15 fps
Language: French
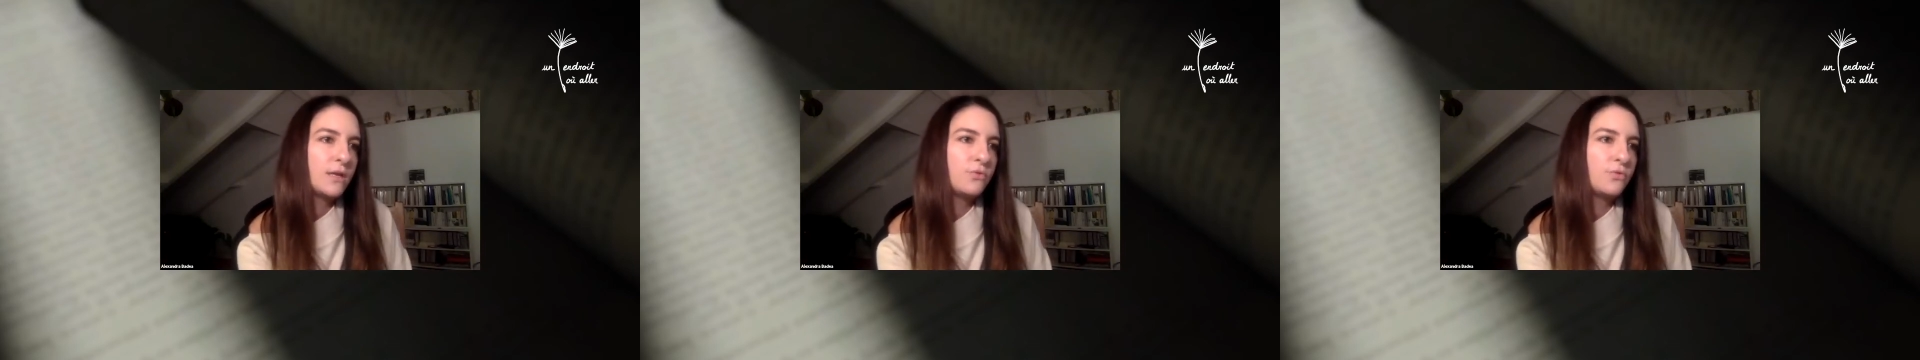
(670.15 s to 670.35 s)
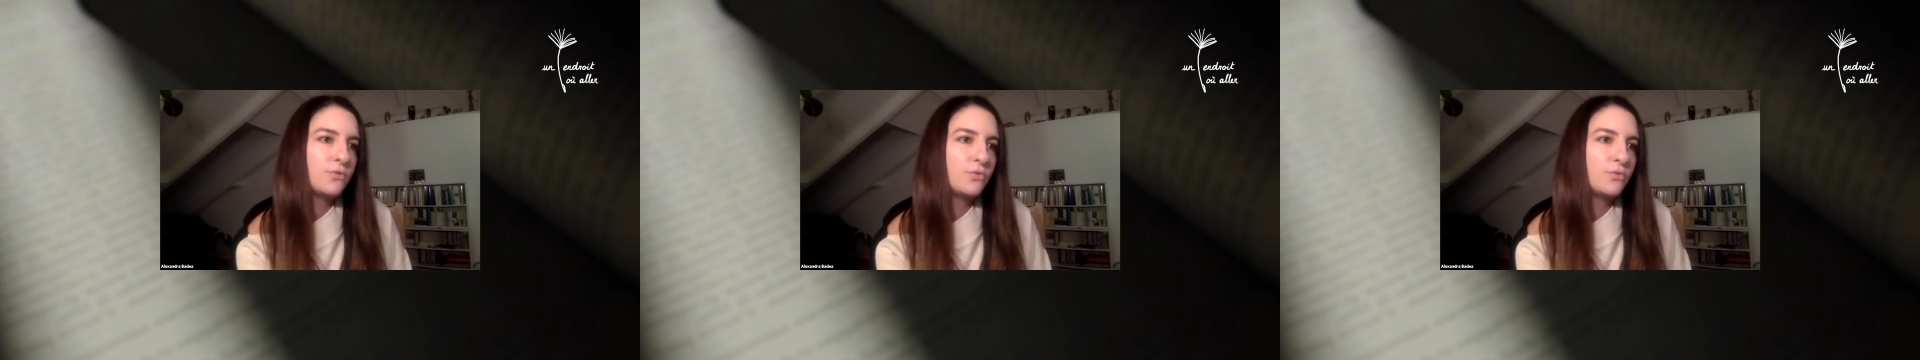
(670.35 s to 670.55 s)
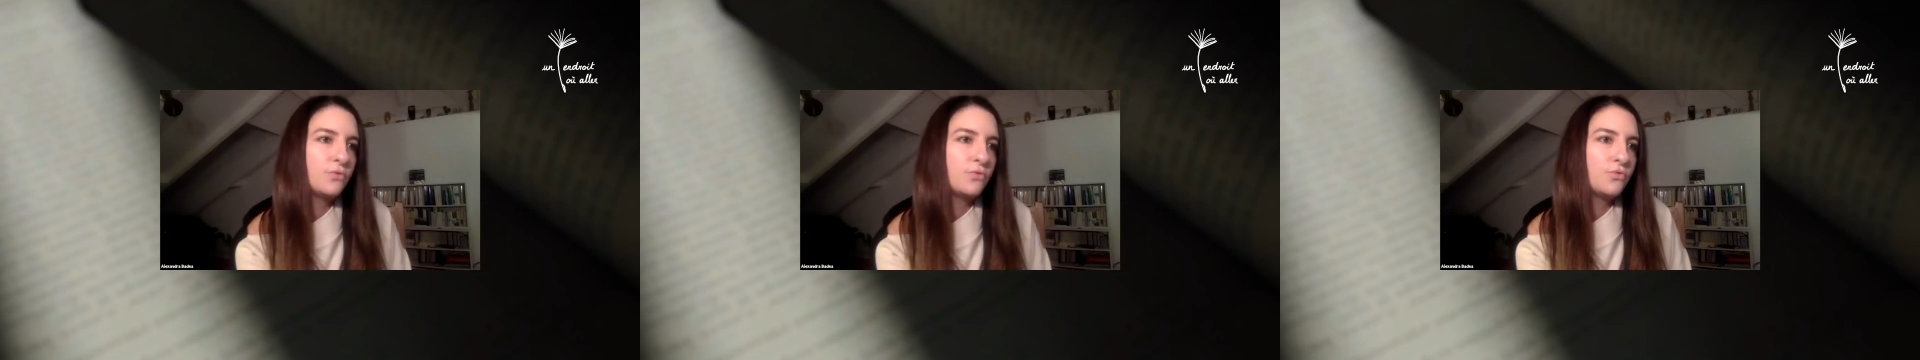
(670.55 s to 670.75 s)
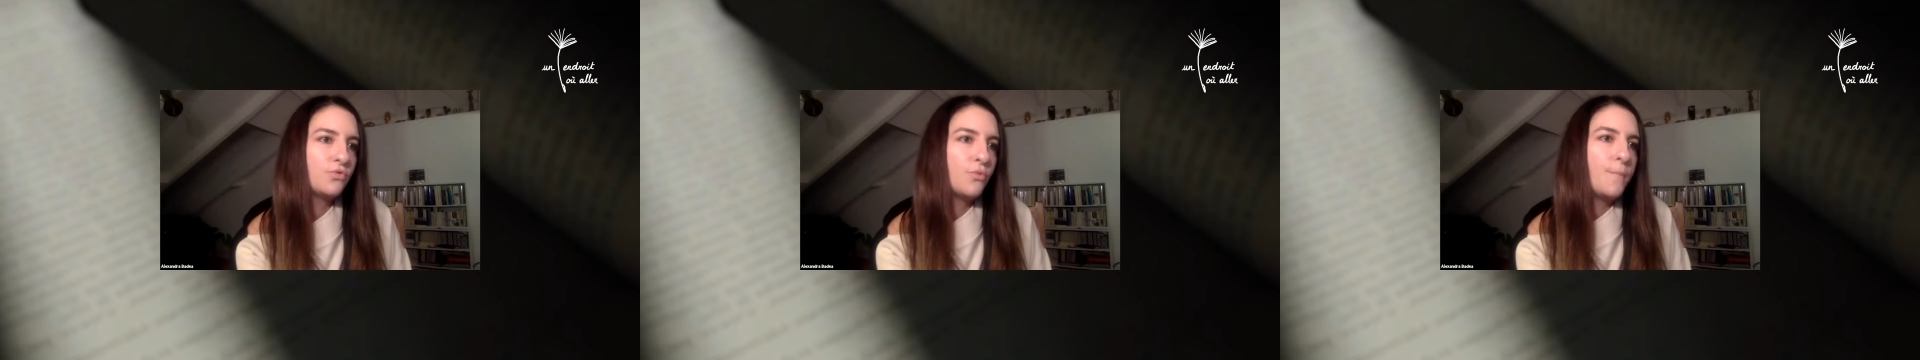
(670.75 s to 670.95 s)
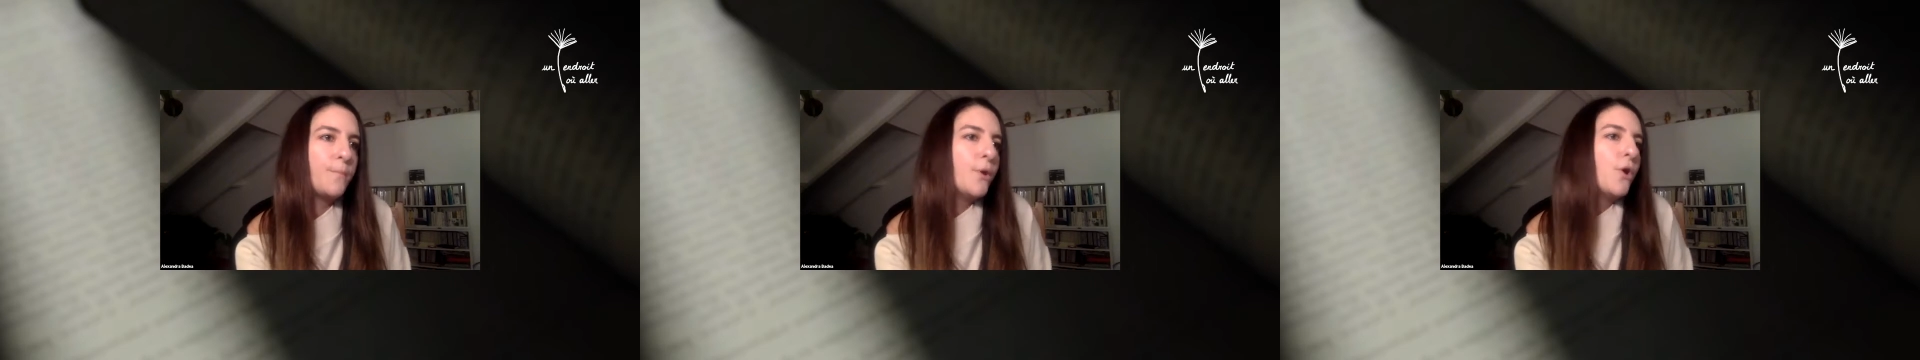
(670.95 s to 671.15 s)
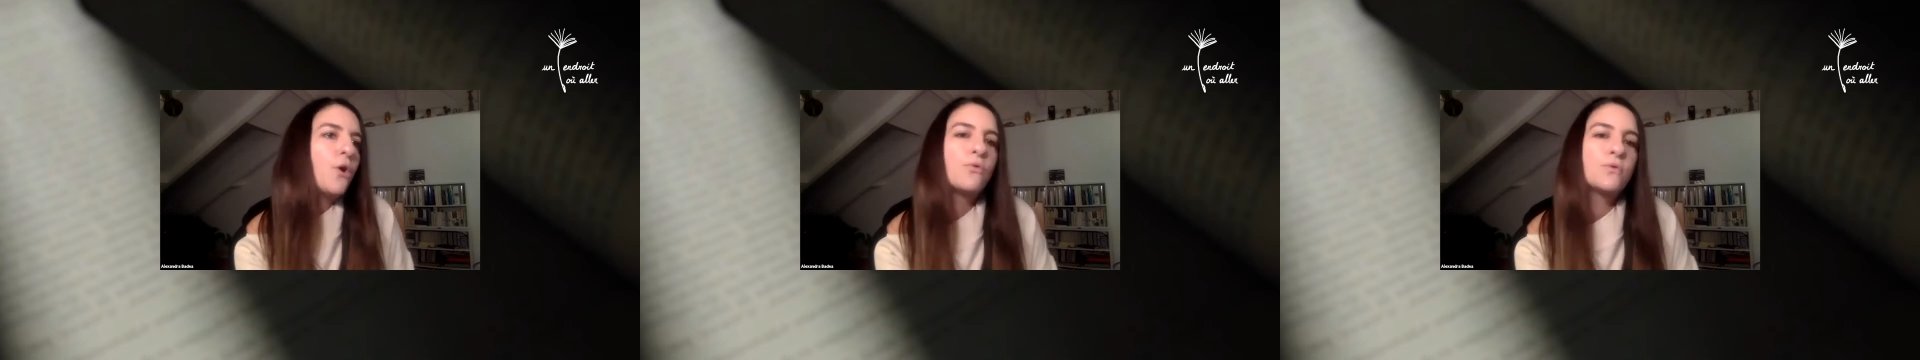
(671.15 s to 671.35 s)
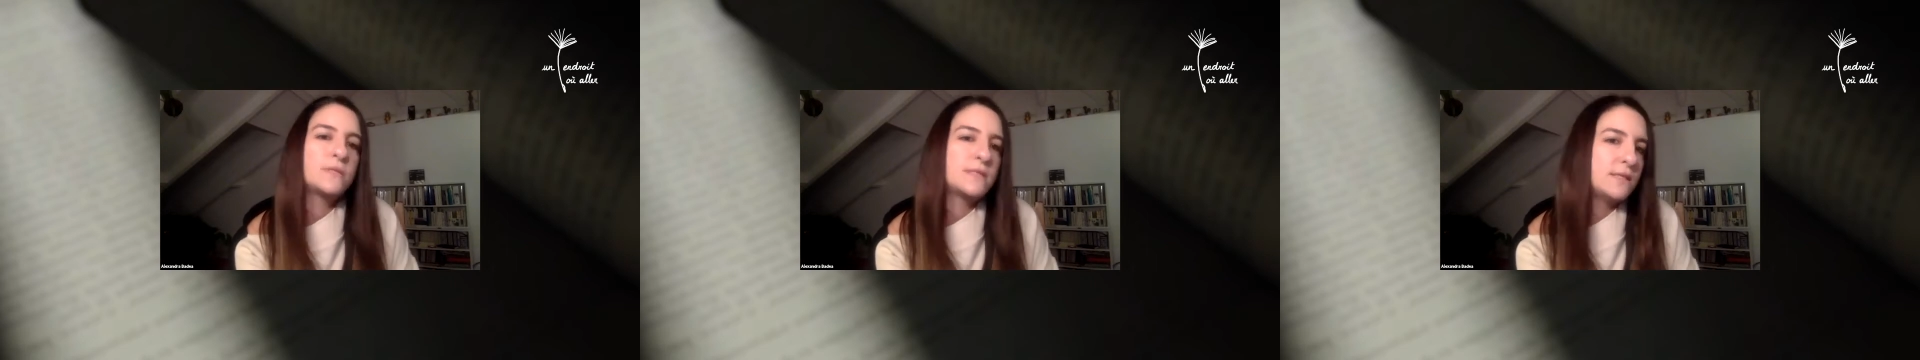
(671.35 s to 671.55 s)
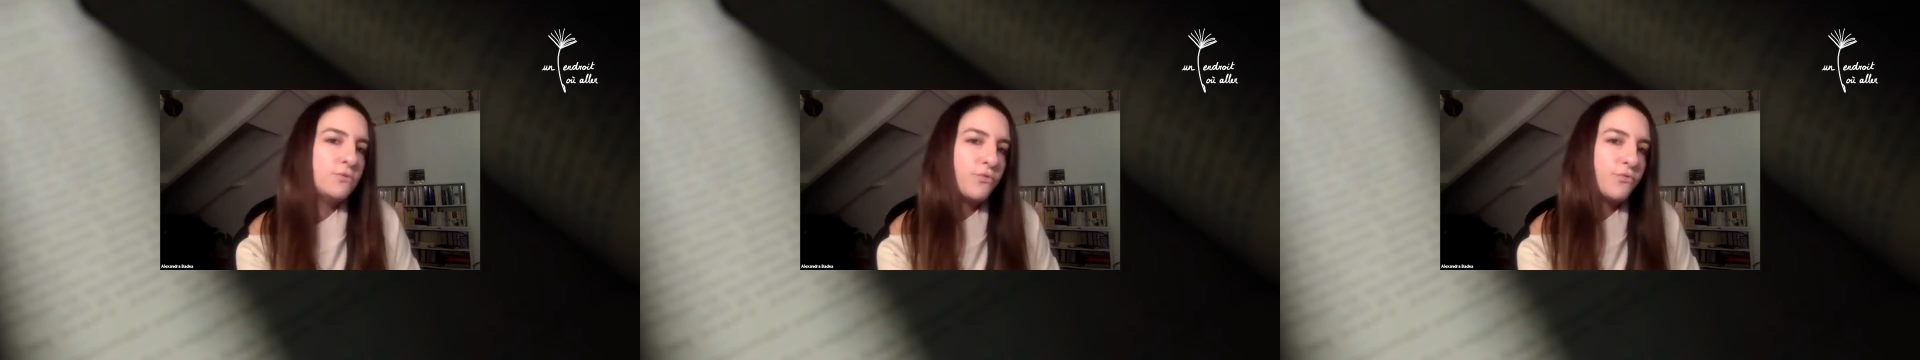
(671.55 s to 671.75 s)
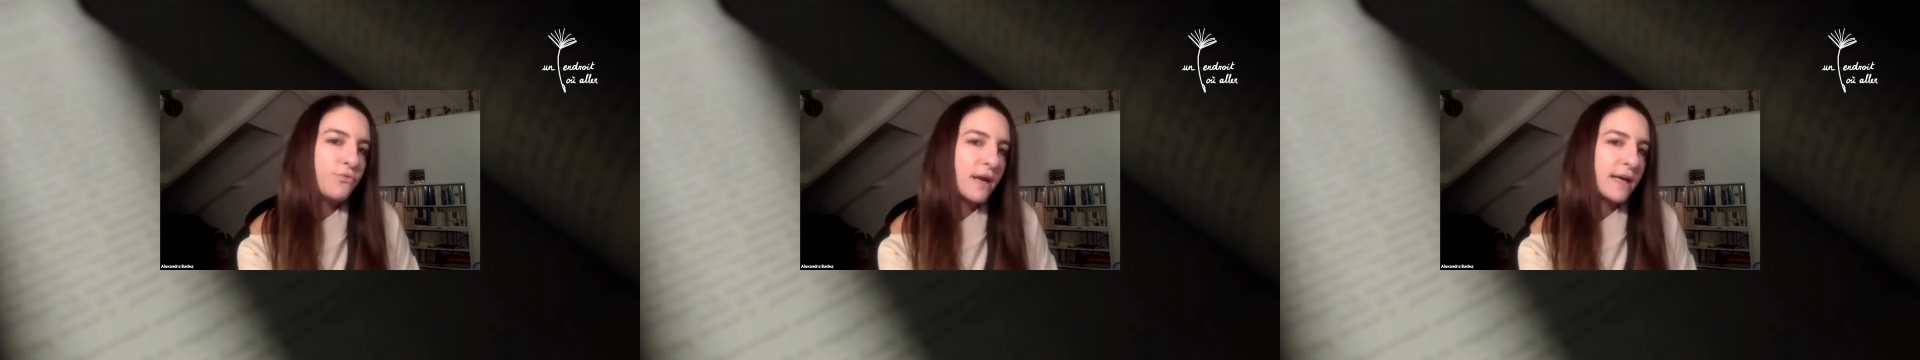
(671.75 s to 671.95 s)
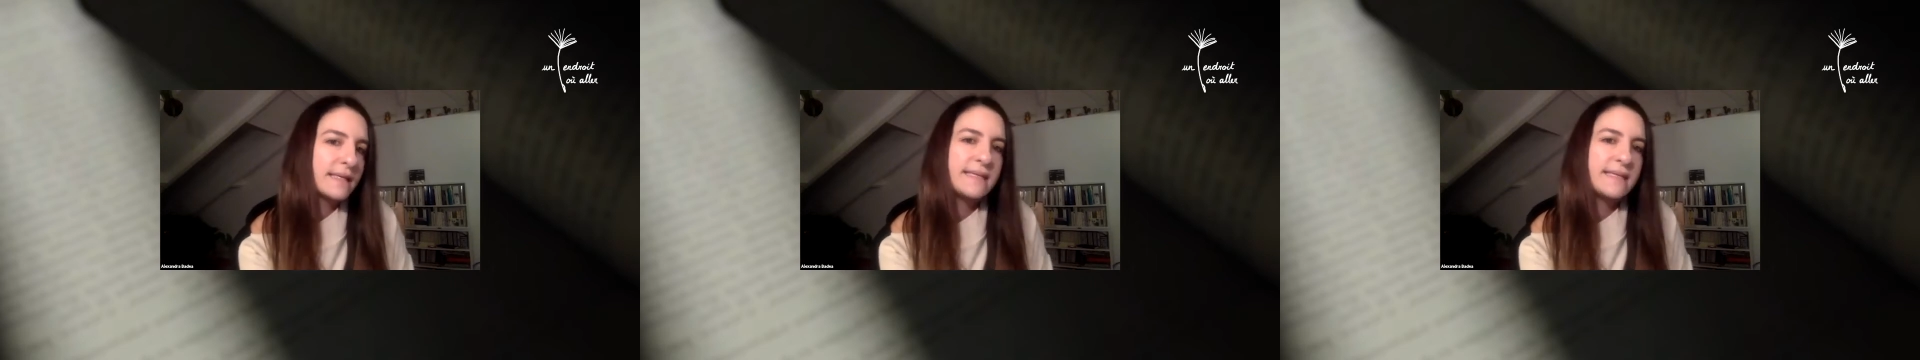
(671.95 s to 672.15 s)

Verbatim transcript: de, de, de, peur aussi de voir